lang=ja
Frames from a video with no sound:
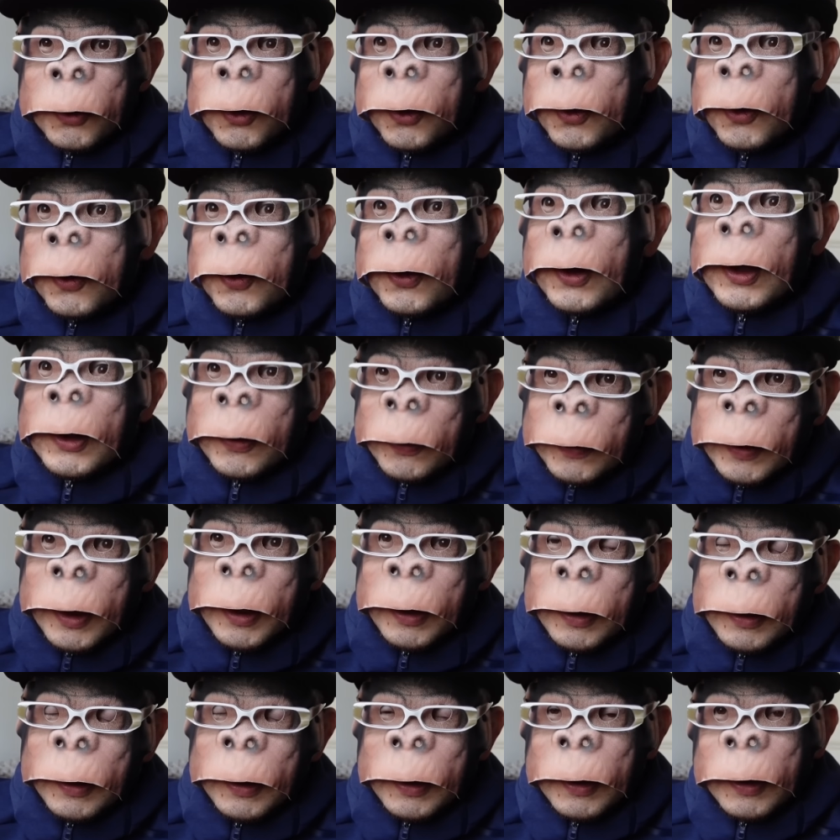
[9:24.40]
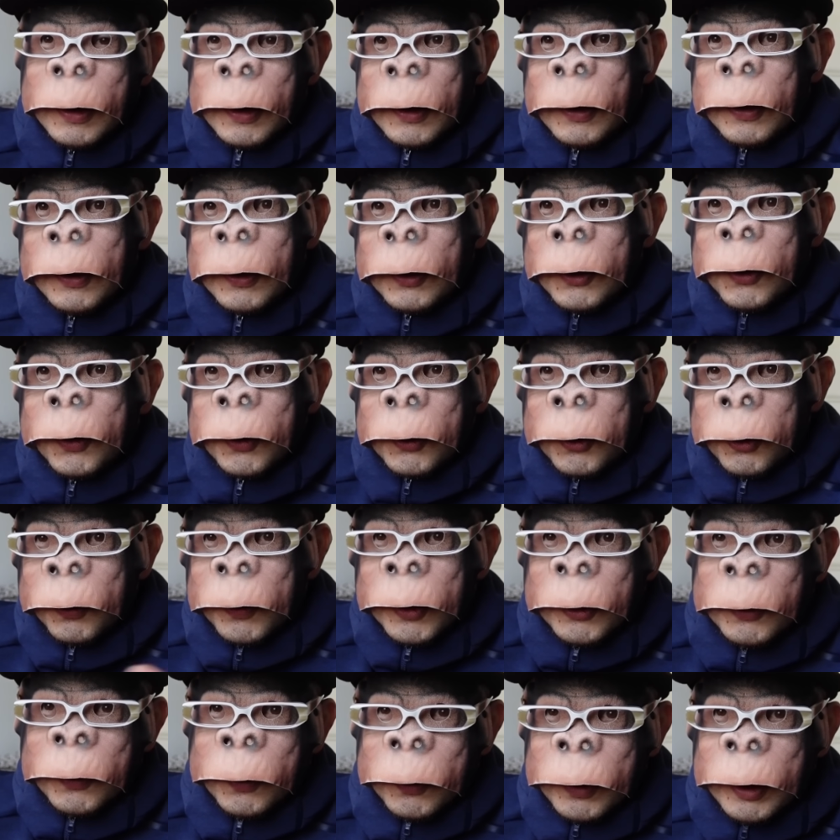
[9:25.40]
ということでですね、えー、今日は富
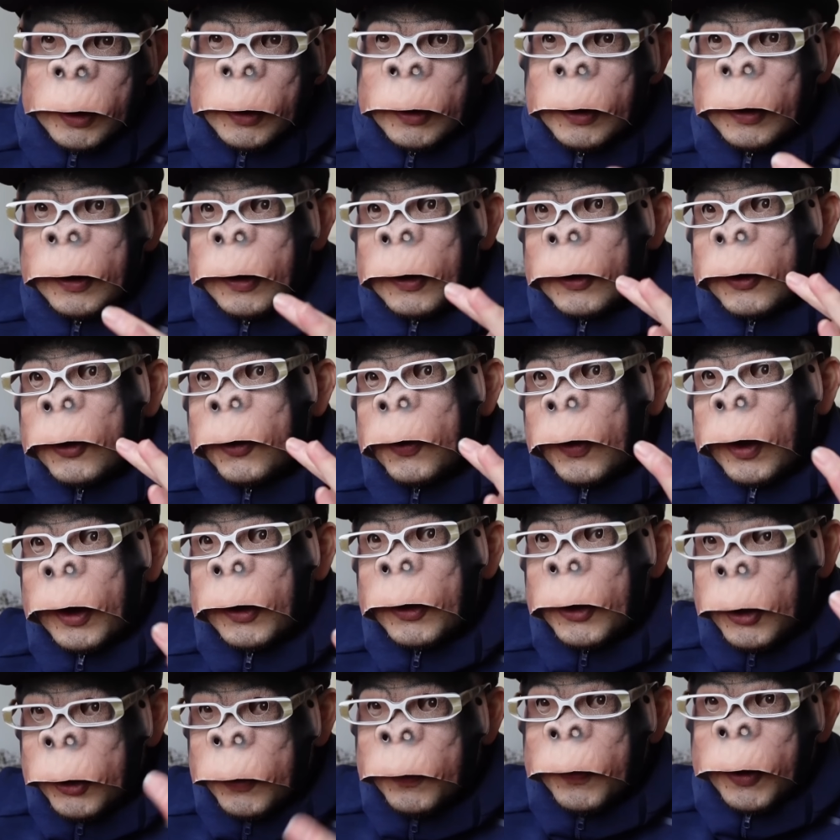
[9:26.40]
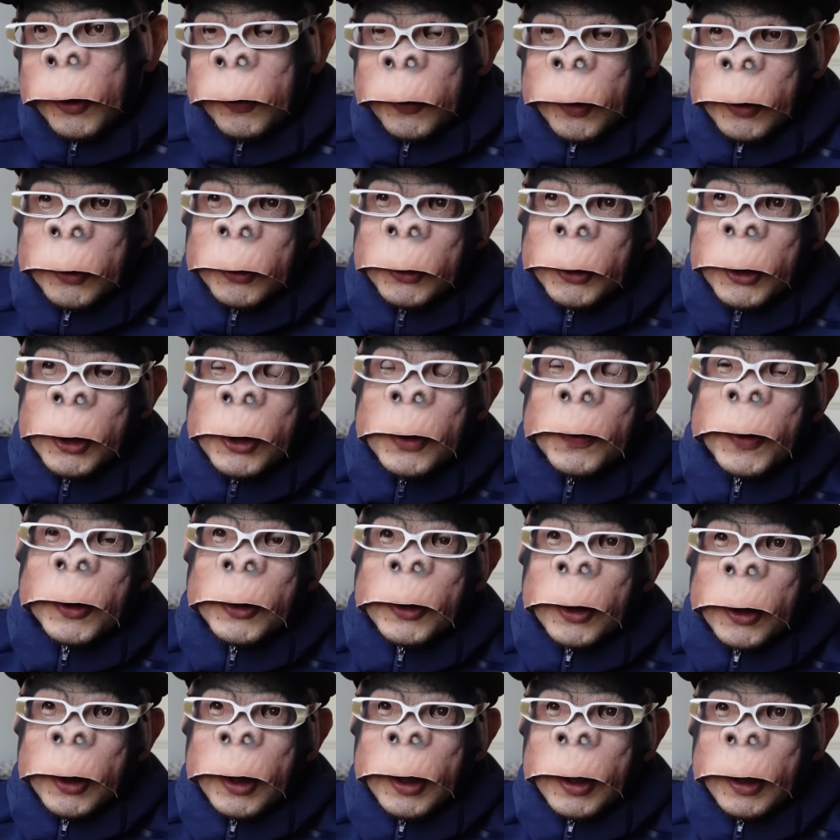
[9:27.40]
安とね、ユリエン・ティンバーの話してきまし
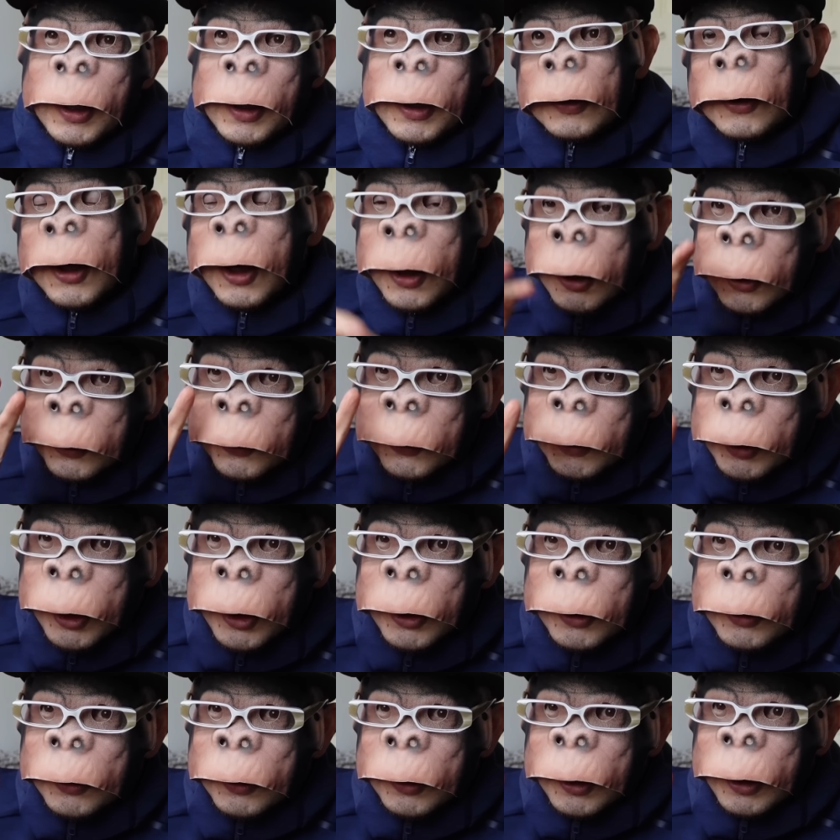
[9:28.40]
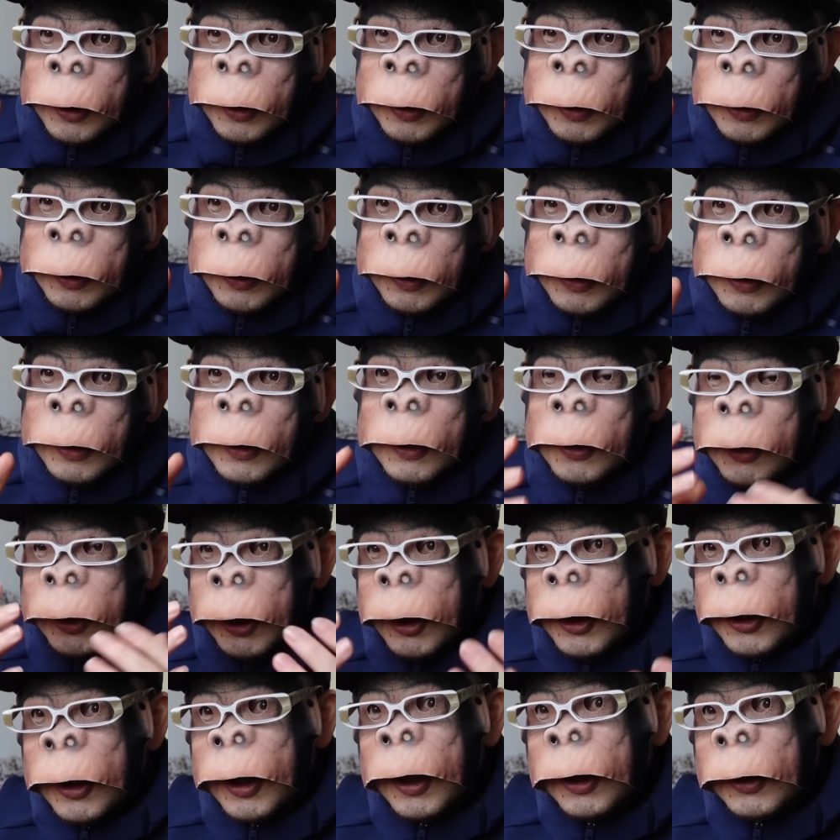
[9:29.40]
たが、3月に入って、
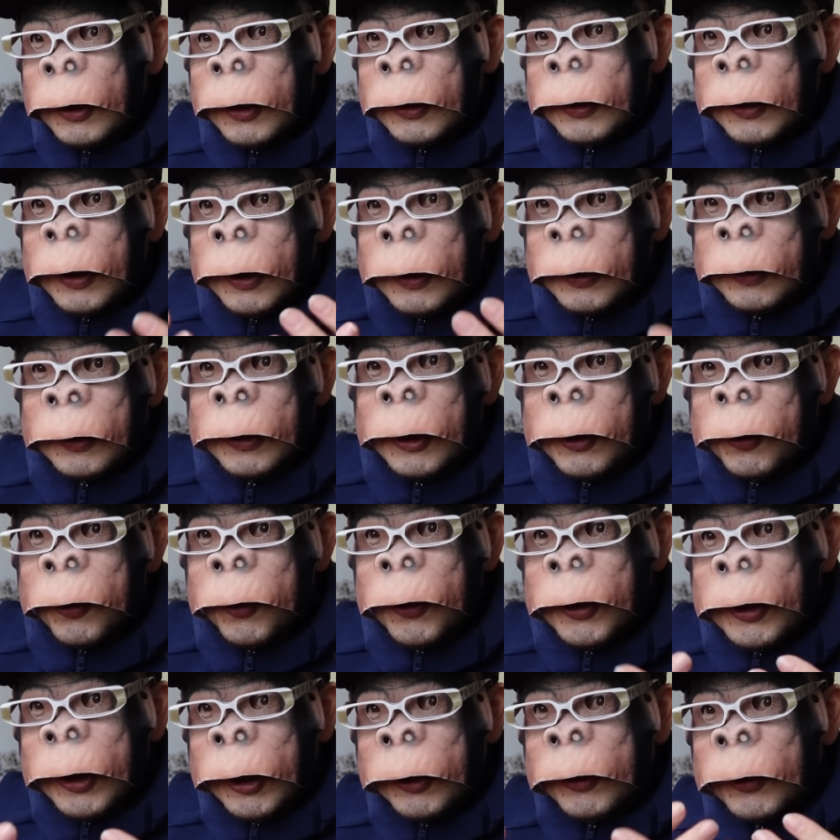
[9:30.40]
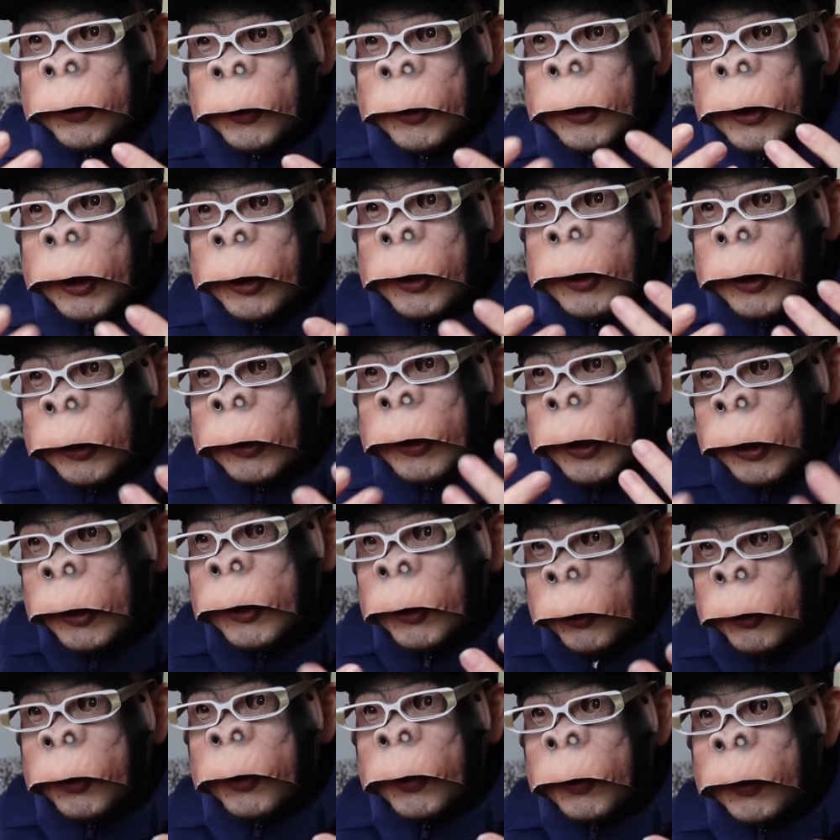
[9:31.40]
怪我で戦線を離脱していた選
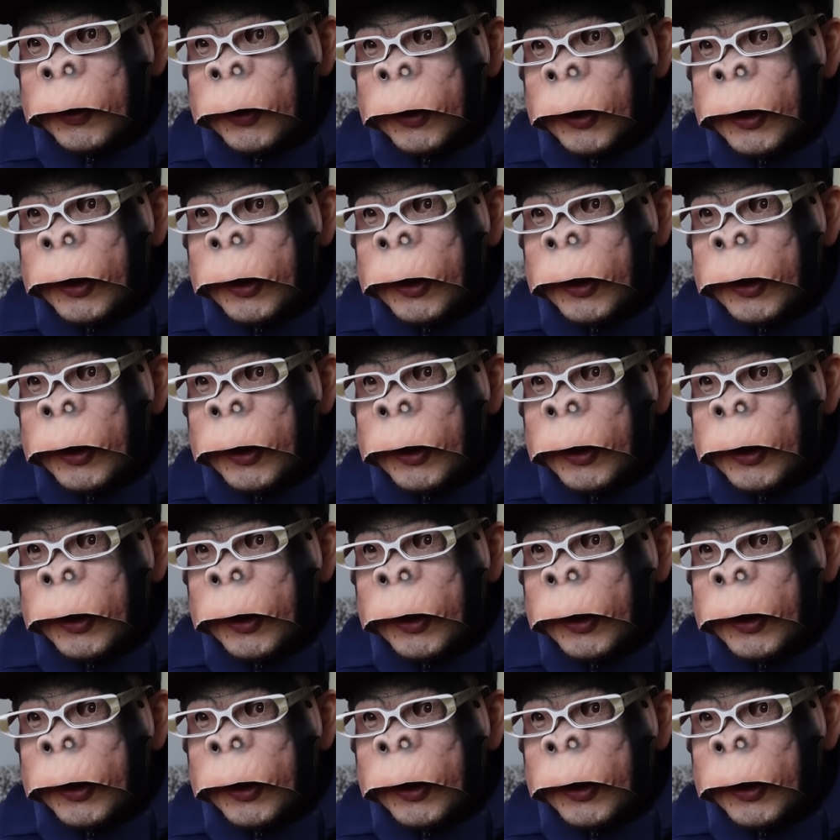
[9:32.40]
手、